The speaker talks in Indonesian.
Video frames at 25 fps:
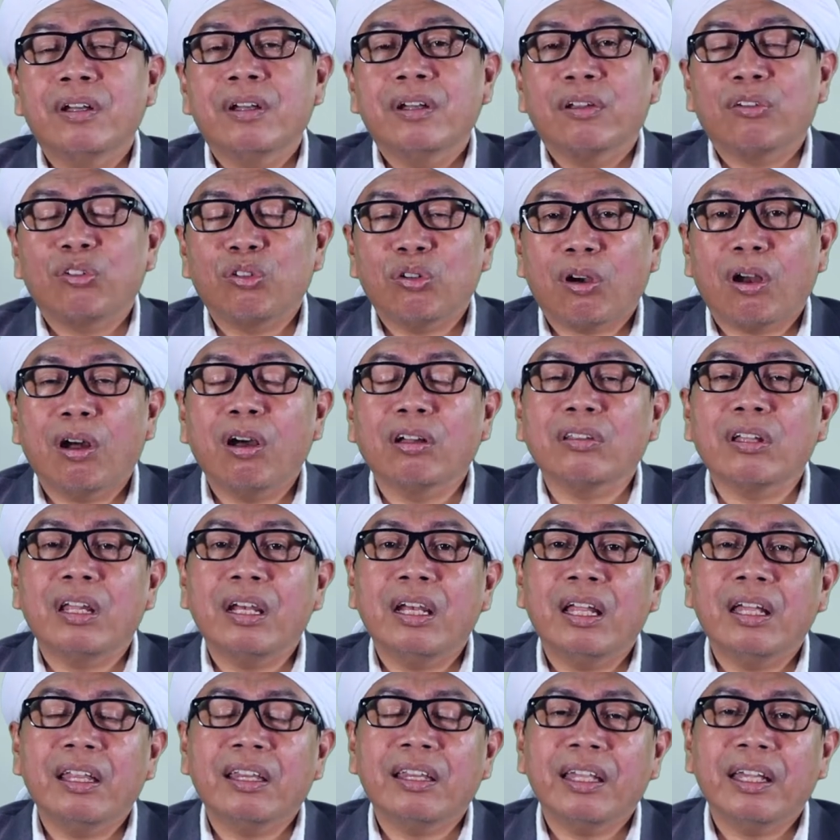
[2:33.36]

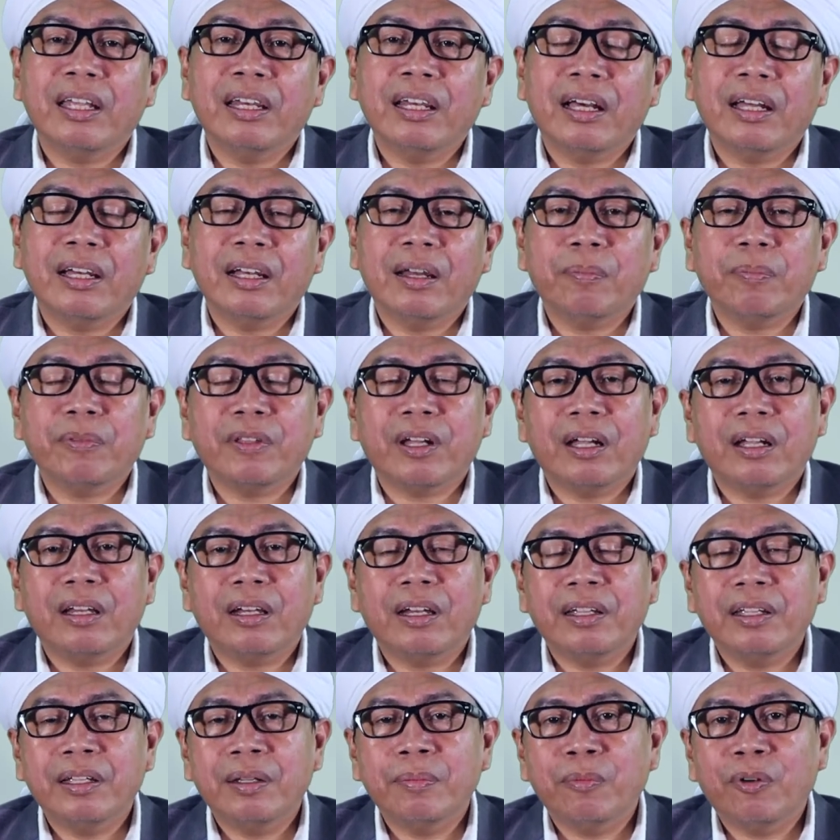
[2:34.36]
Siratal ladzina an'amta
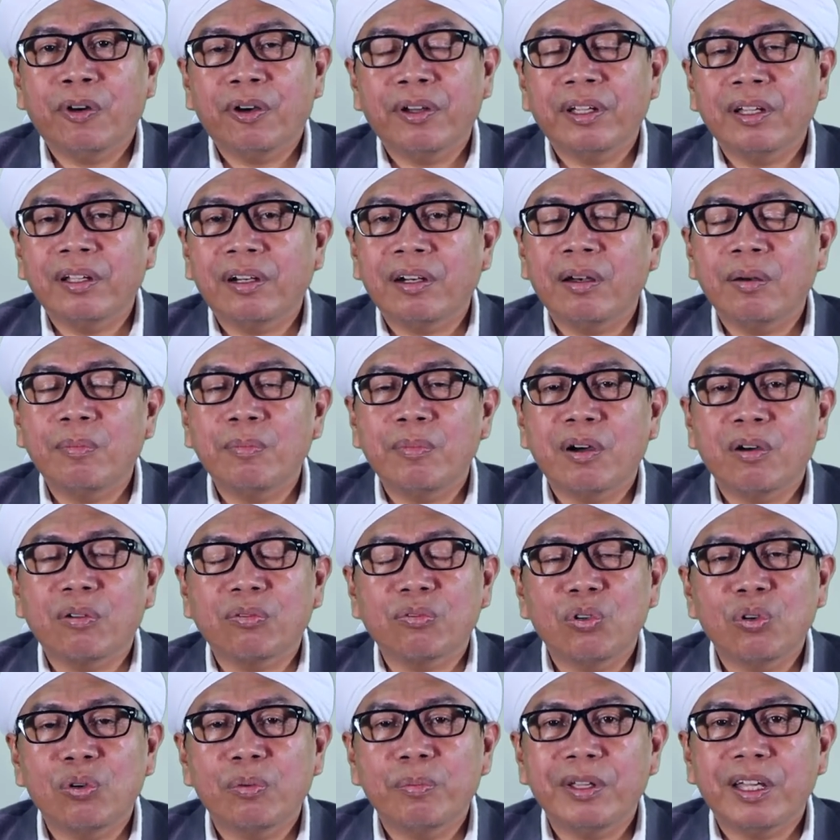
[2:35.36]
'alaihim ghairil
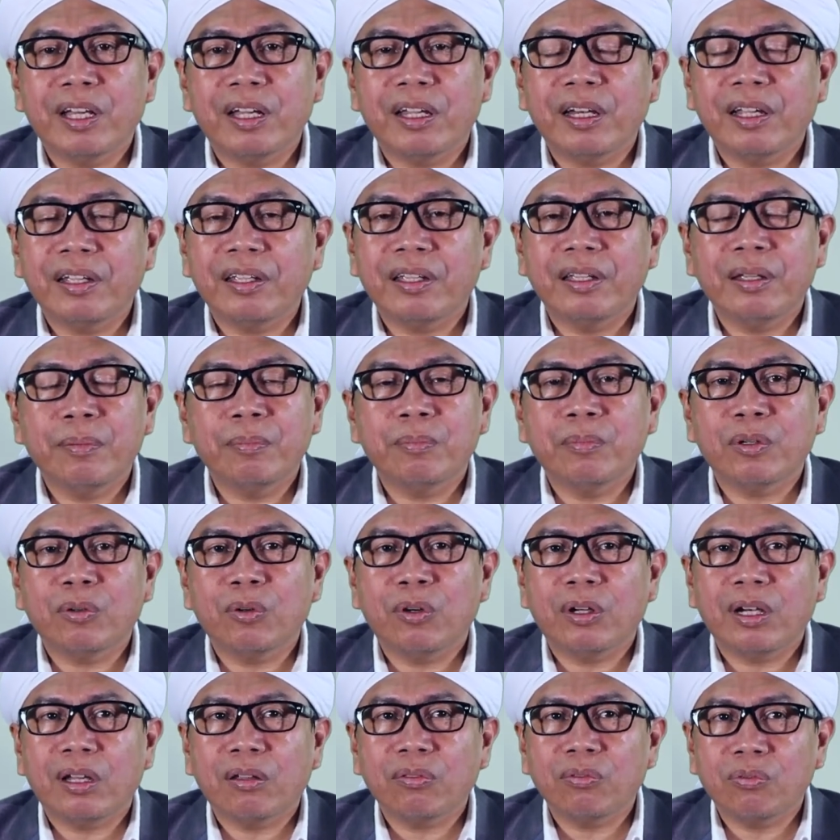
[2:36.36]
maghdubi 'alaihim
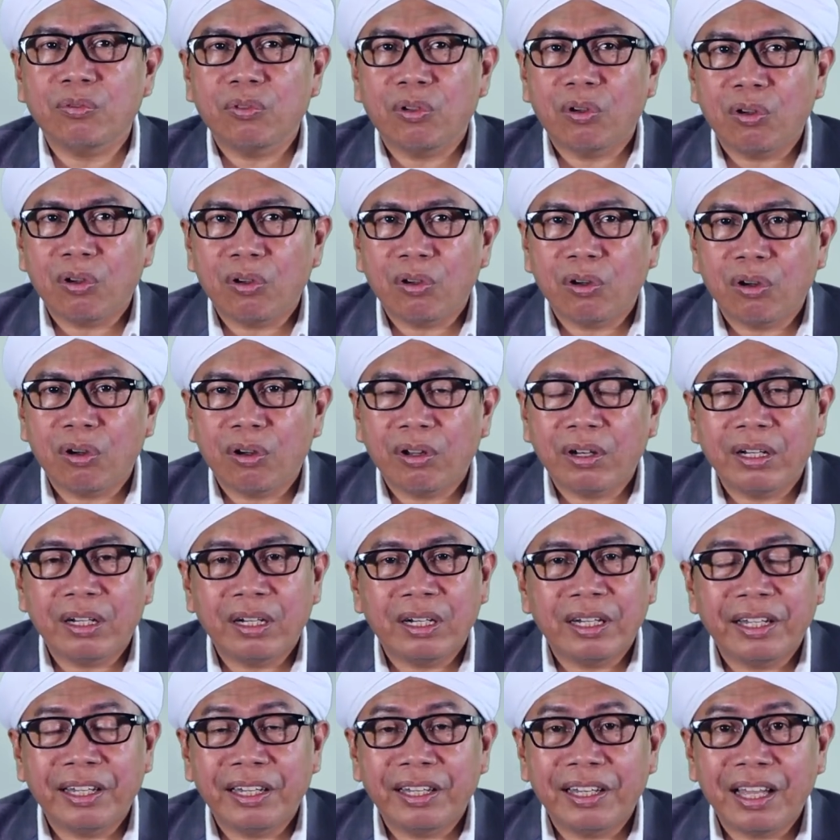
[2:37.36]

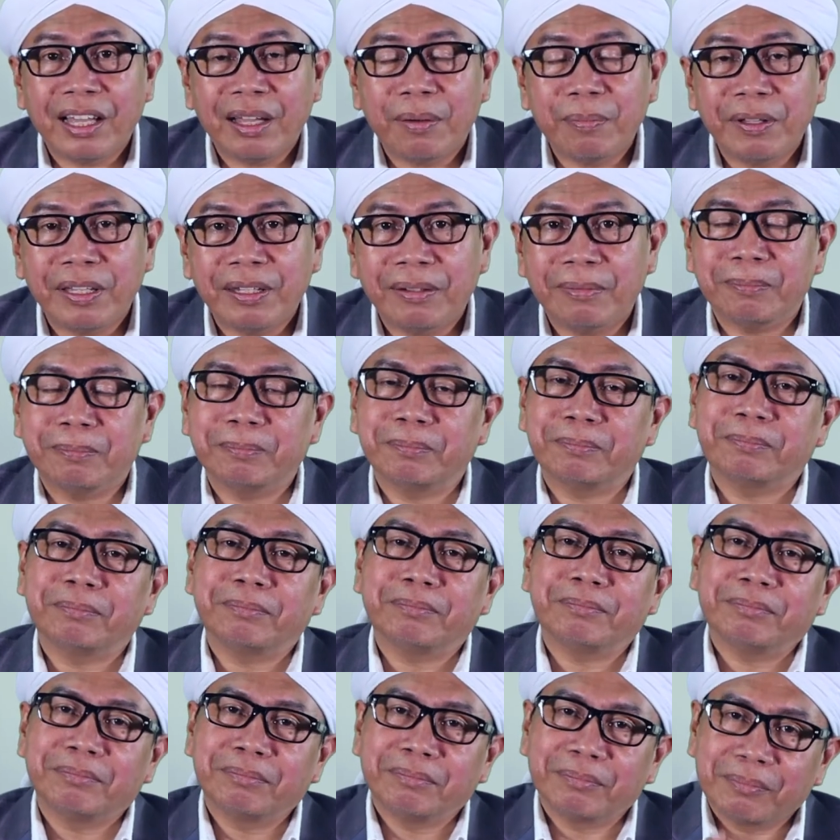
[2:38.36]
waladdallin. Amin.
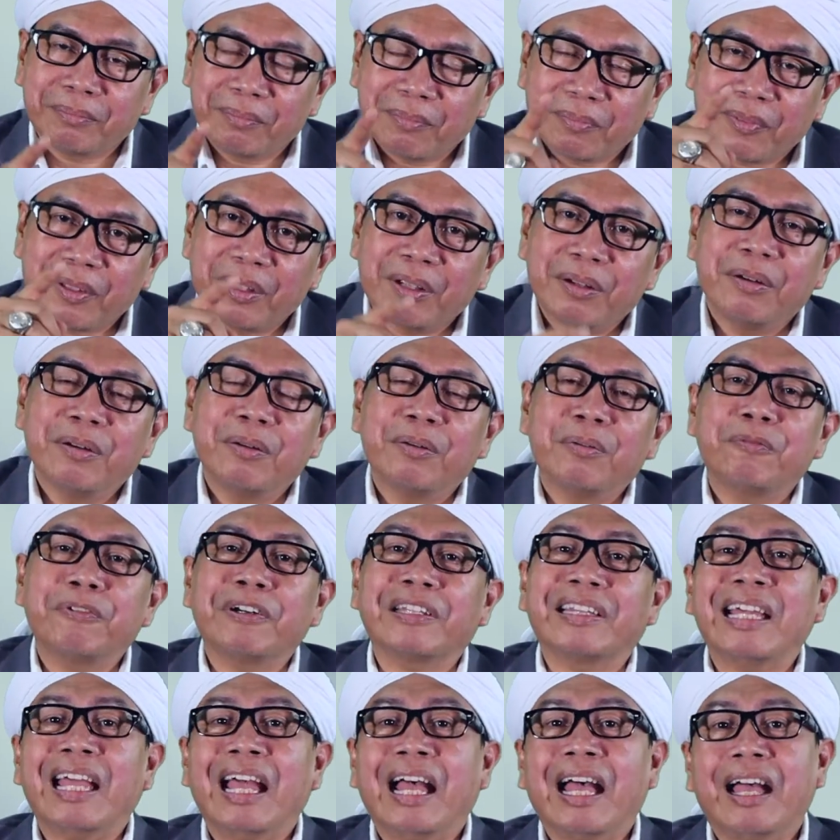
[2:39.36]

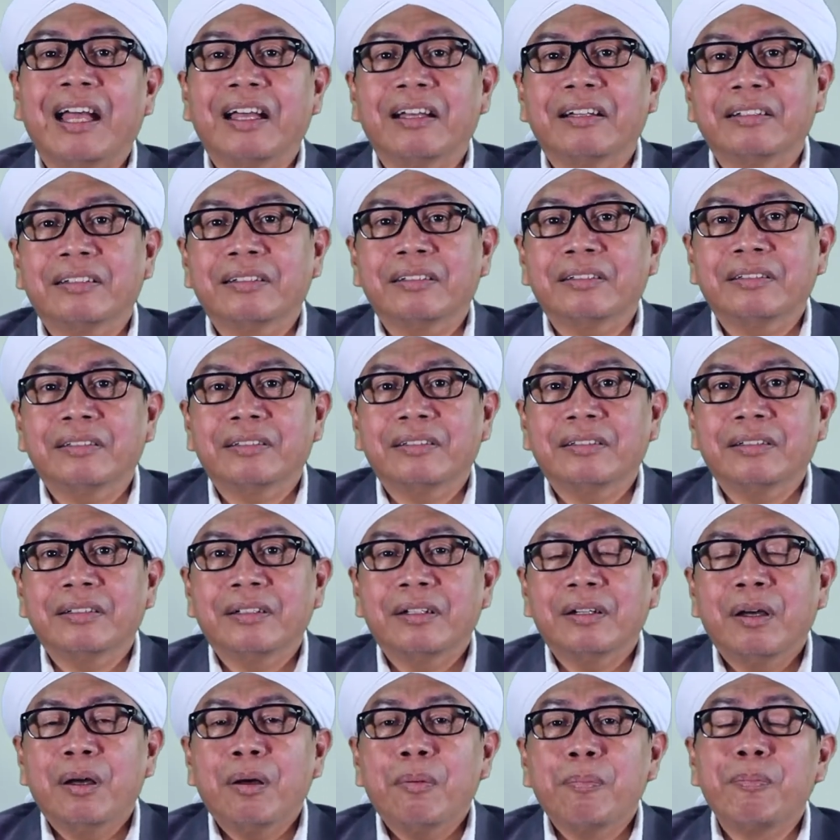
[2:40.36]
Fatihah.
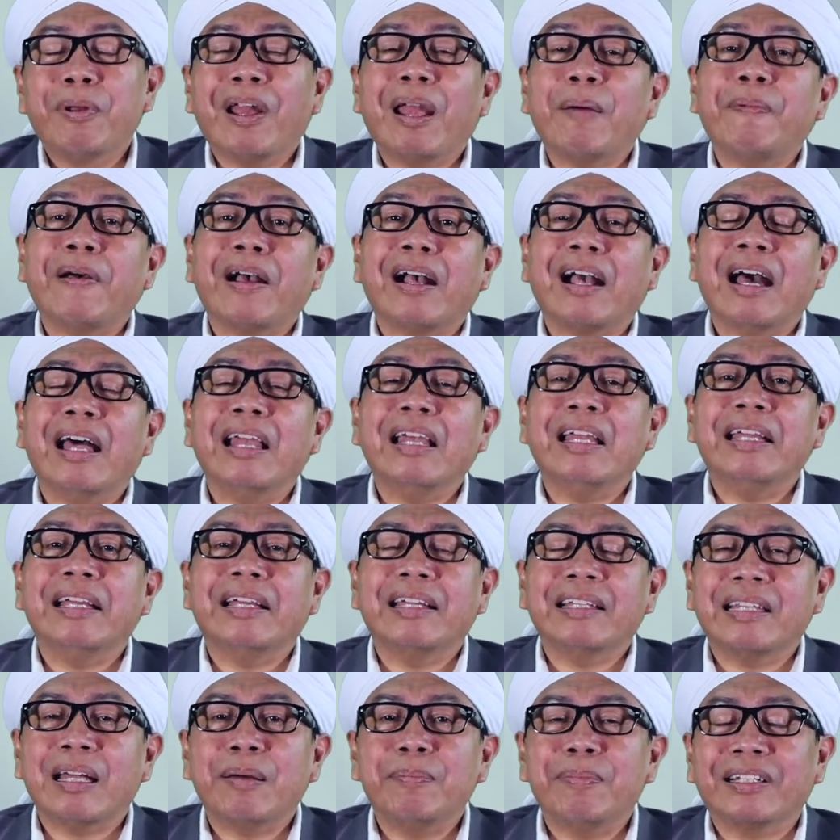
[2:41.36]
Berapa kali
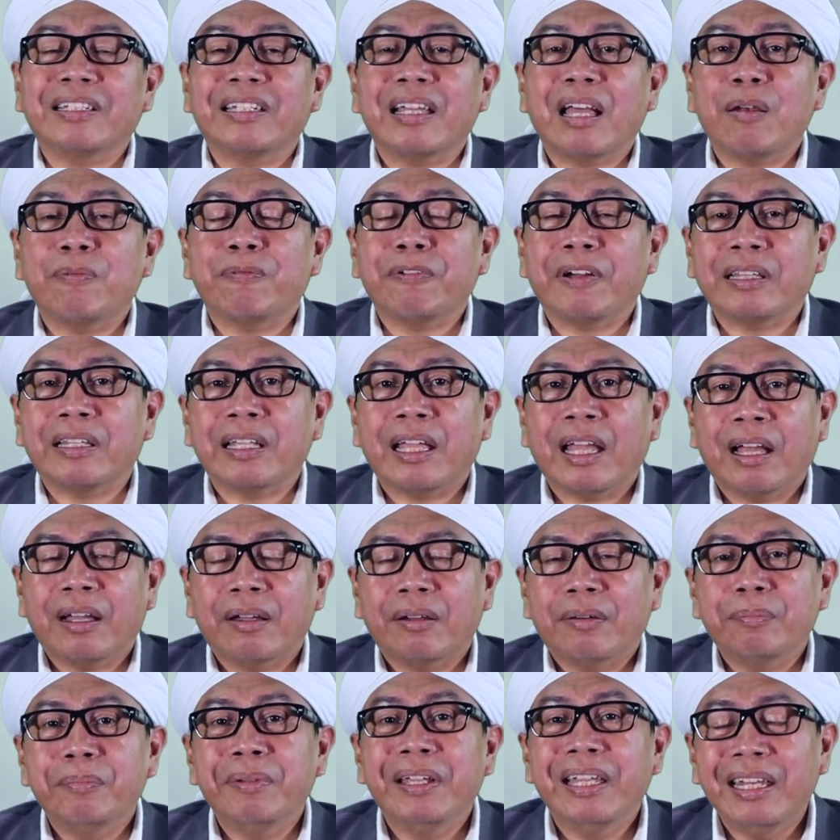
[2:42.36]
kita baca Al-Fatihah?
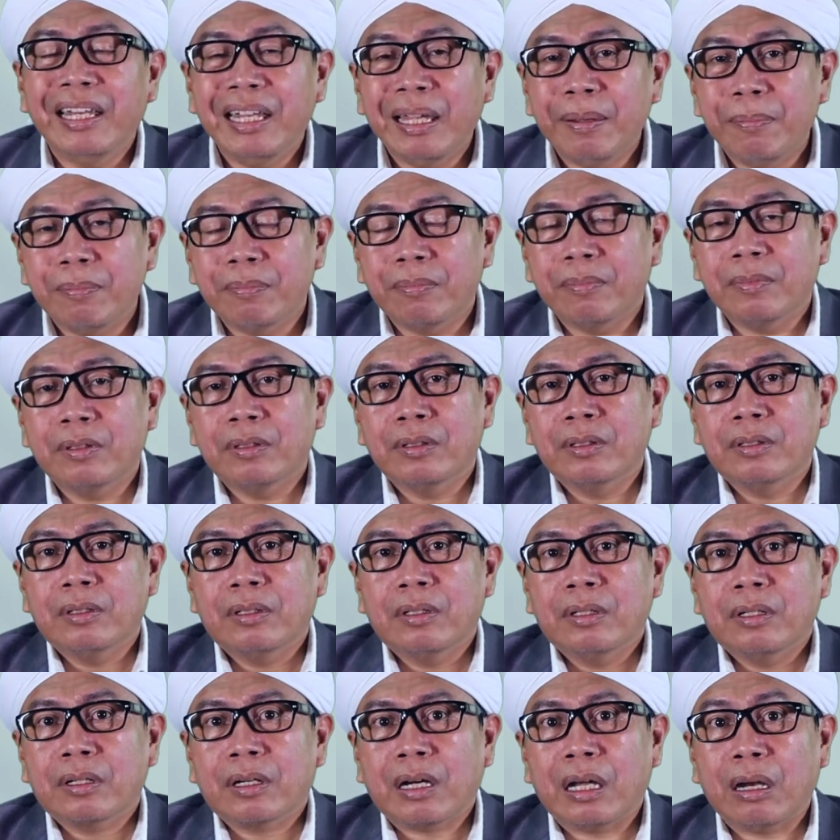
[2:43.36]
Minim
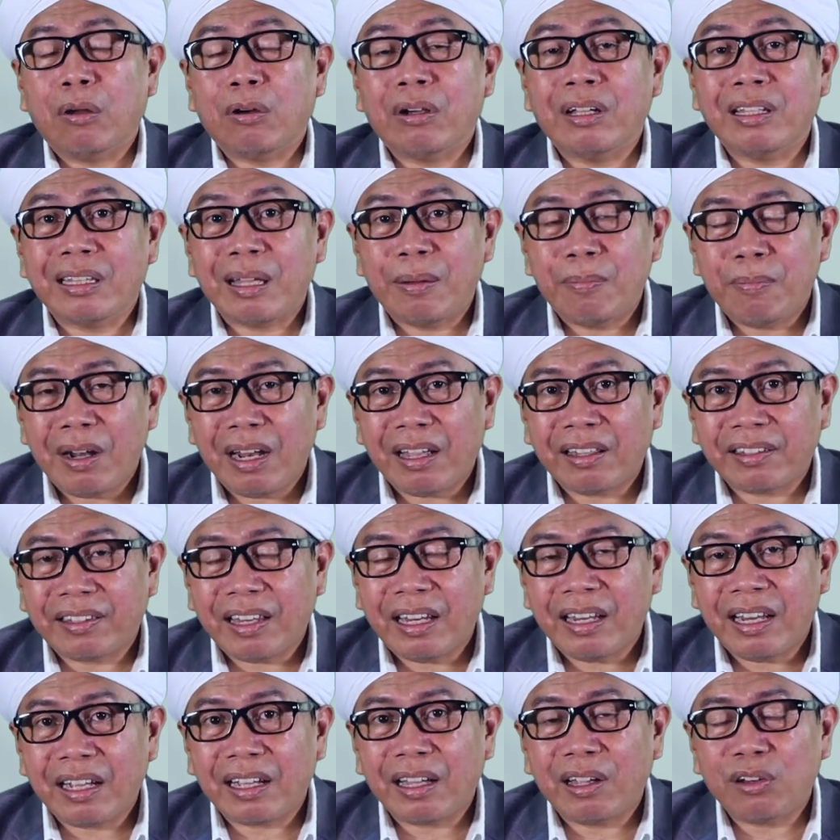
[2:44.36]
kalau kita
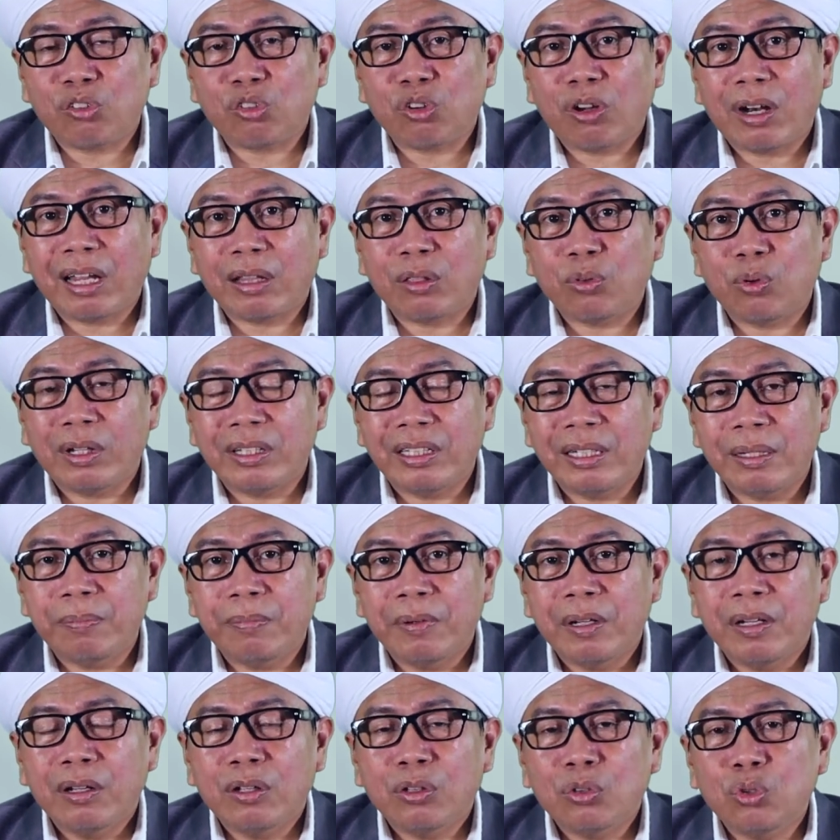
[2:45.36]
melaksanakan sholat wajib
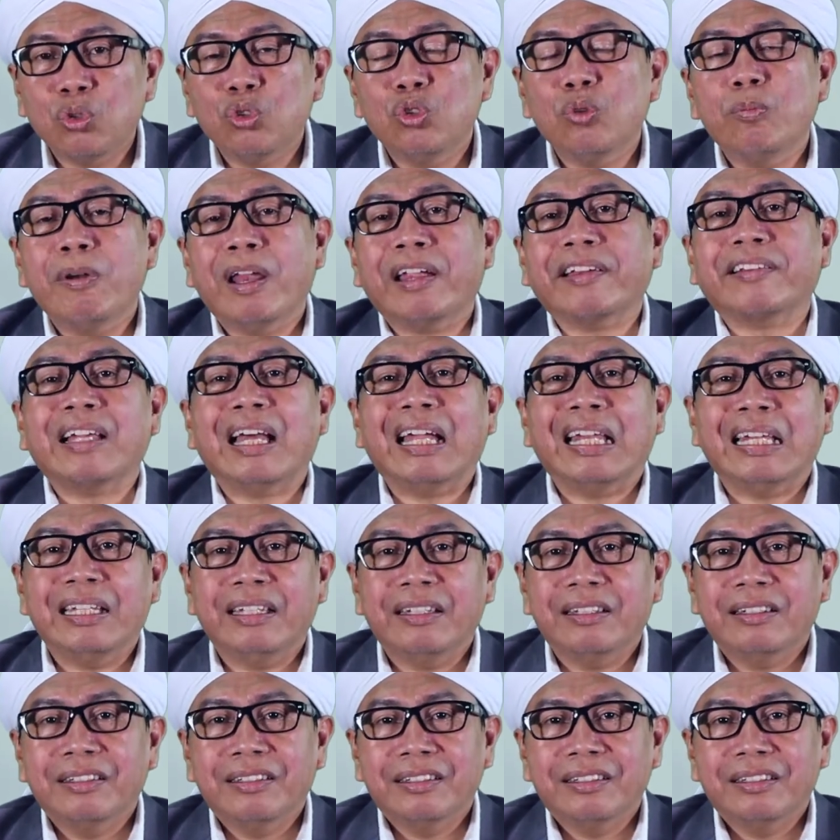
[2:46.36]
17 kali.